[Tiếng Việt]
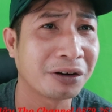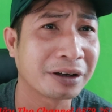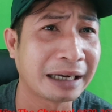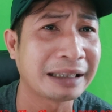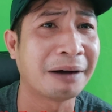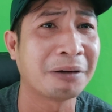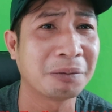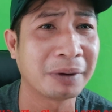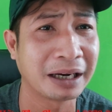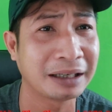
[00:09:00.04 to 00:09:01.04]
cho được cải tạo
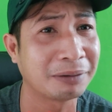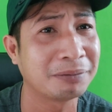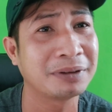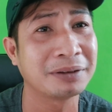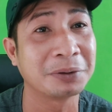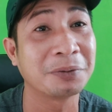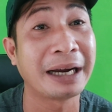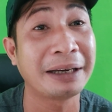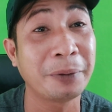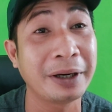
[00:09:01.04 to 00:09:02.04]
không, hay ở chổng được
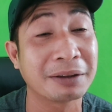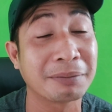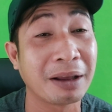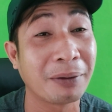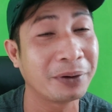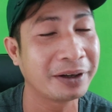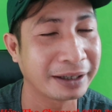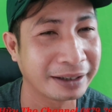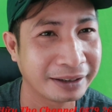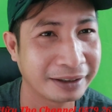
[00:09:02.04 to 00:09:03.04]
phán quyết được bao lâu nữa nè